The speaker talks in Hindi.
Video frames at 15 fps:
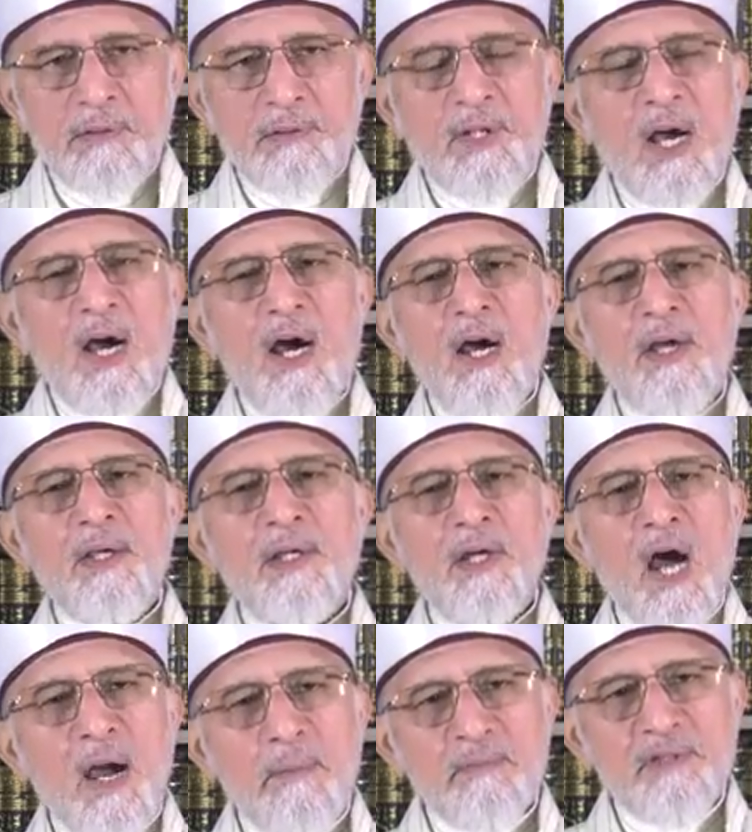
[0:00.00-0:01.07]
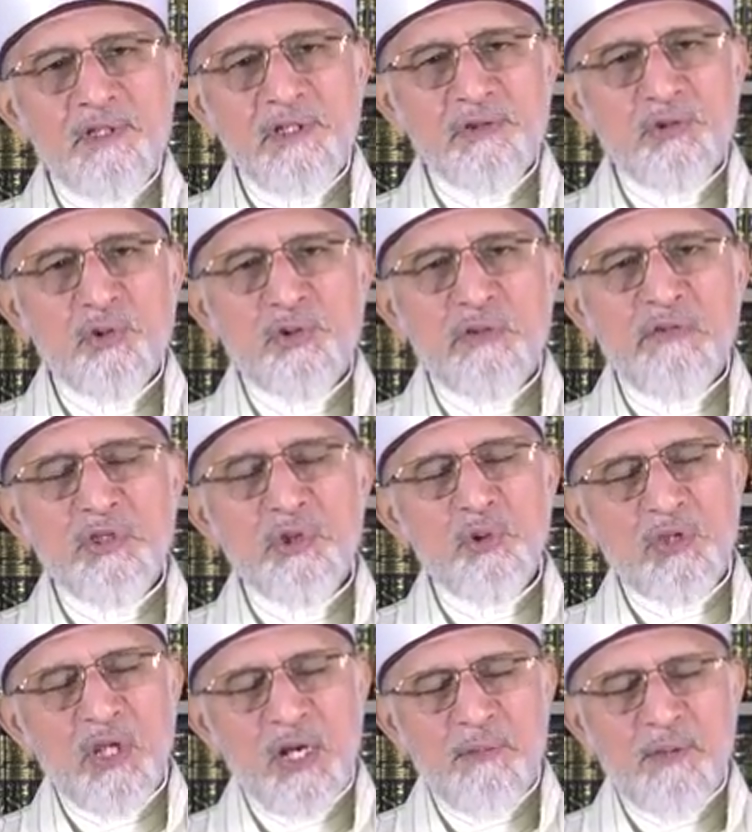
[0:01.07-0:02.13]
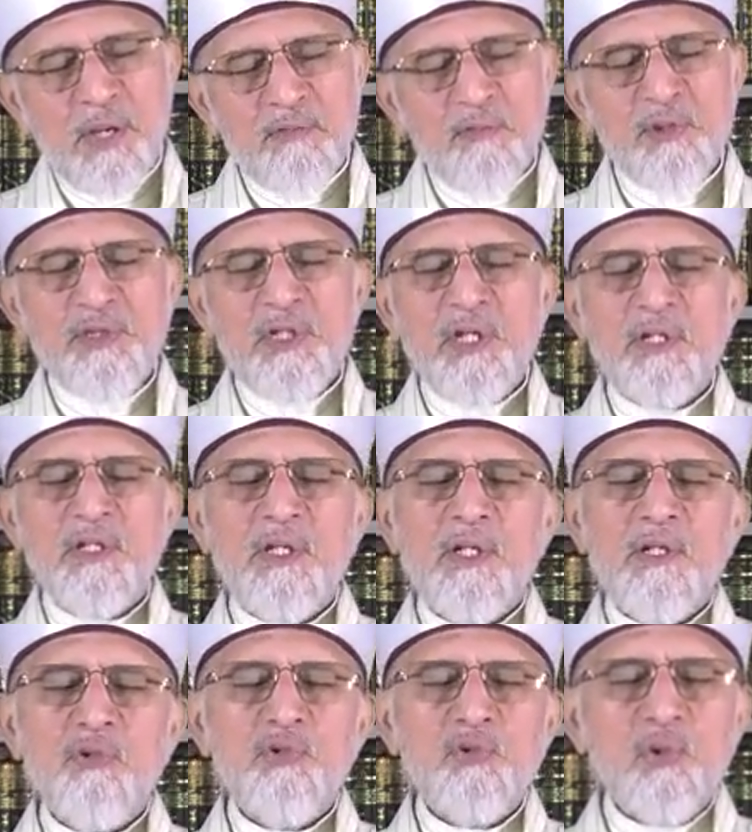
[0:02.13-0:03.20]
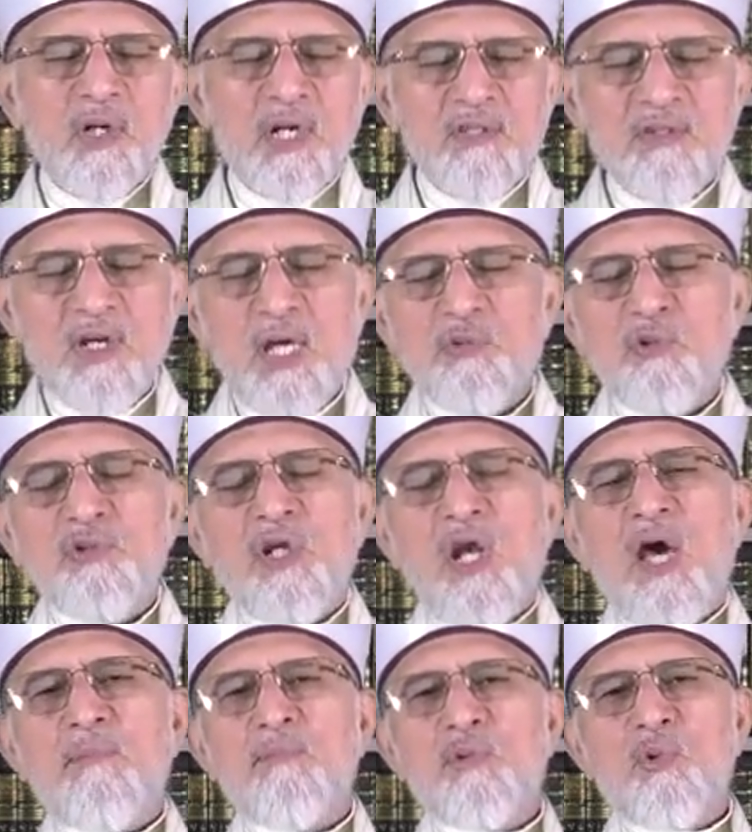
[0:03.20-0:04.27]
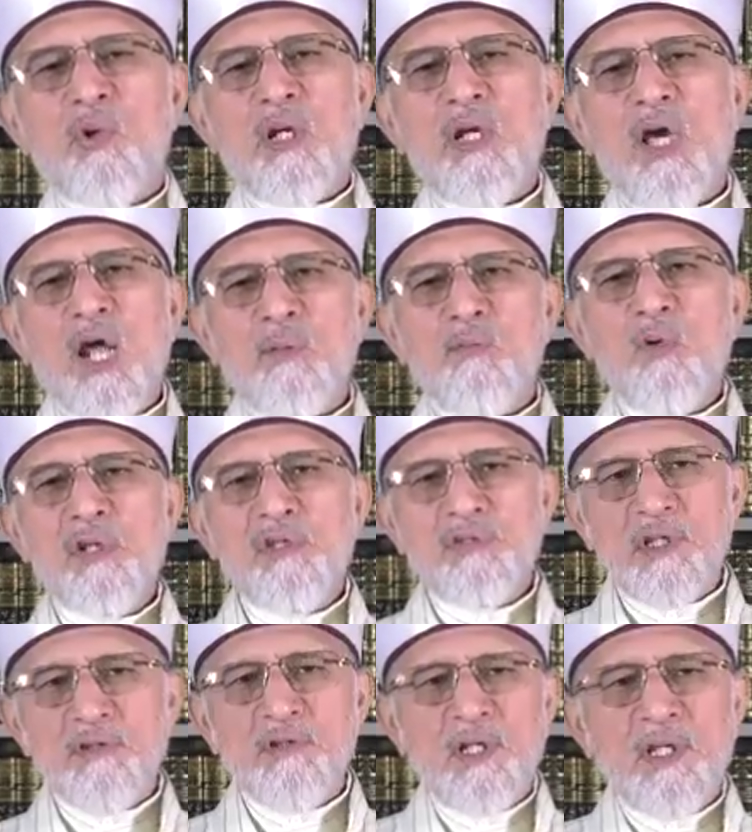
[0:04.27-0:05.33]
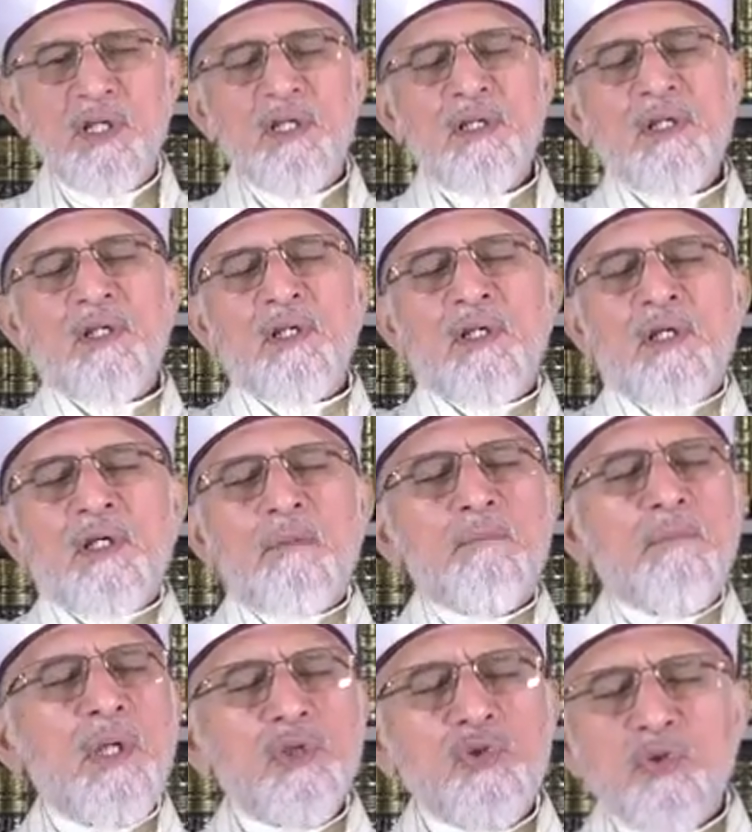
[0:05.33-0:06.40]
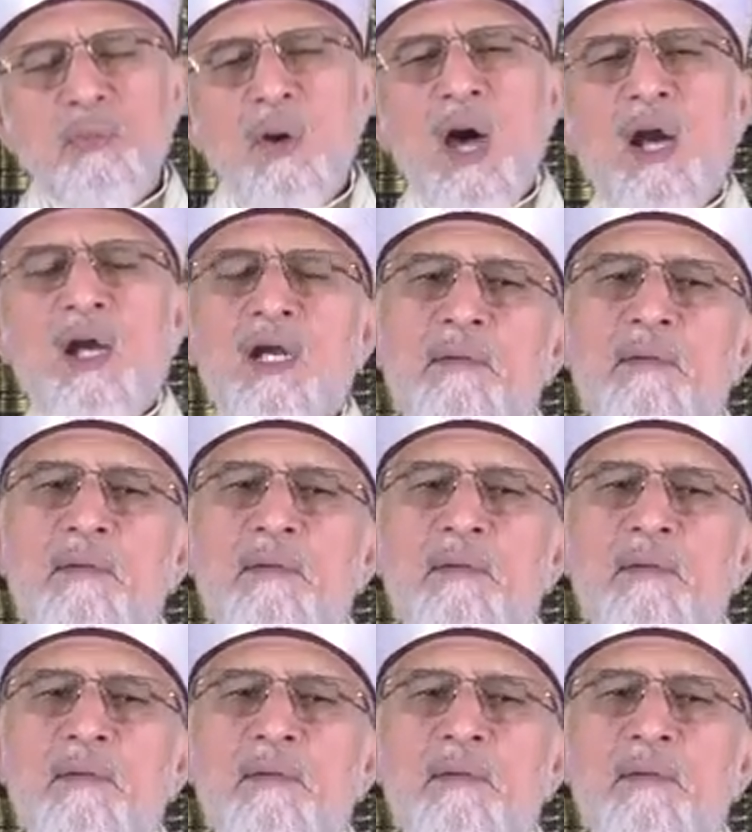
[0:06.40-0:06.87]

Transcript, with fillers: यहाँ एक अहम चीज़ जो तवज्जो तलब है वो ये कि हजूर सलाम को अल्लाह रब्ज़त ने बेशुमार